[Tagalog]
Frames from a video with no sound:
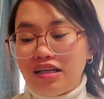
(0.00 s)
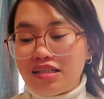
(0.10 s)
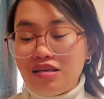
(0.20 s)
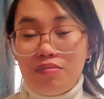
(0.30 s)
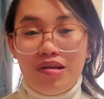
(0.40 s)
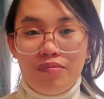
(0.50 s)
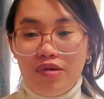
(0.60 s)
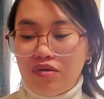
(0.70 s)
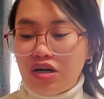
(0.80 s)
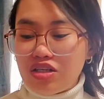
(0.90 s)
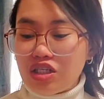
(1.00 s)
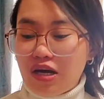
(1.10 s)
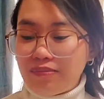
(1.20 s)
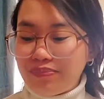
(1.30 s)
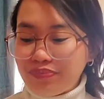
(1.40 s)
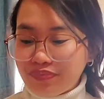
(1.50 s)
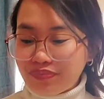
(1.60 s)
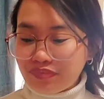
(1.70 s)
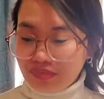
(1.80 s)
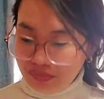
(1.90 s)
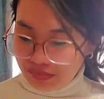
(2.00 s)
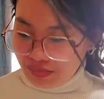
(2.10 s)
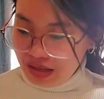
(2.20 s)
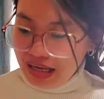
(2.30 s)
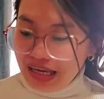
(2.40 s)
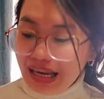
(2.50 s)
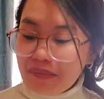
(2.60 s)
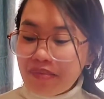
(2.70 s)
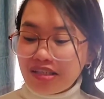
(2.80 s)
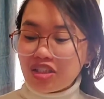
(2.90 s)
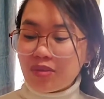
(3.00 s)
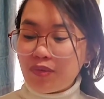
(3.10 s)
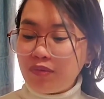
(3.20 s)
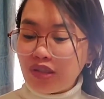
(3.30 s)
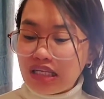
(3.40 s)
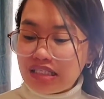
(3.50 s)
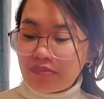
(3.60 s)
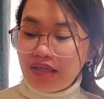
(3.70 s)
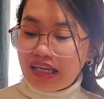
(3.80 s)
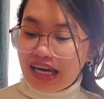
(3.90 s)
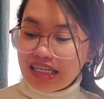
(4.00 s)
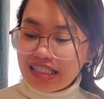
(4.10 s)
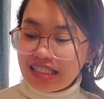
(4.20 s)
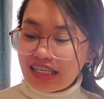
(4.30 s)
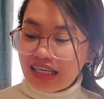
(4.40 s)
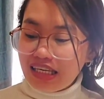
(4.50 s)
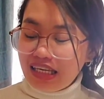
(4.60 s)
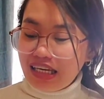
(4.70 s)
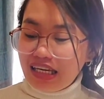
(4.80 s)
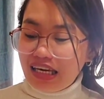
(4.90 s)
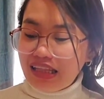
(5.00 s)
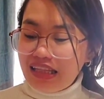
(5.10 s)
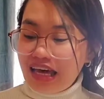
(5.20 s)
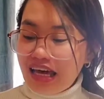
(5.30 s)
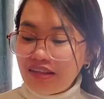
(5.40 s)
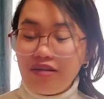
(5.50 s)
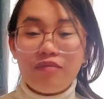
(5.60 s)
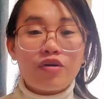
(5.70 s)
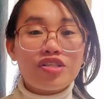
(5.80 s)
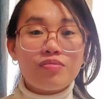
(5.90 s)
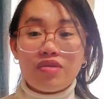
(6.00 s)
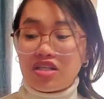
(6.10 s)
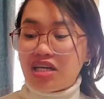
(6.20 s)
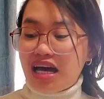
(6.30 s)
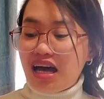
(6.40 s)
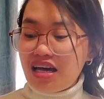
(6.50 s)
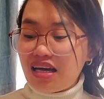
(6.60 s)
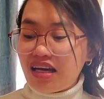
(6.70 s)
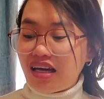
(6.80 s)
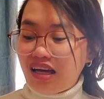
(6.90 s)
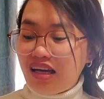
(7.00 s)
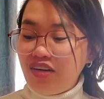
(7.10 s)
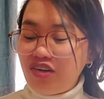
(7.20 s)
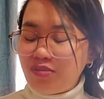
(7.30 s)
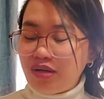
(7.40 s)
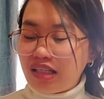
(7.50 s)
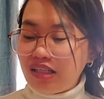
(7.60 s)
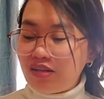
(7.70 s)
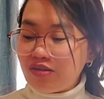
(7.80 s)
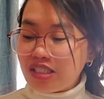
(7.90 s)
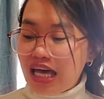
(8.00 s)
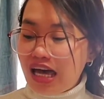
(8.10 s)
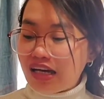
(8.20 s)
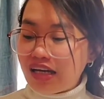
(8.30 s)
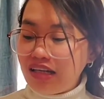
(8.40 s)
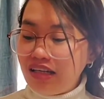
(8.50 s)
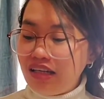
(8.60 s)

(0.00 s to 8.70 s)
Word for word: Kasi Pilipino nga siya. Ilang beses siya pumunta sa Pinas. And then, divorce ba siya? Yun ang mga tinanong sa akin.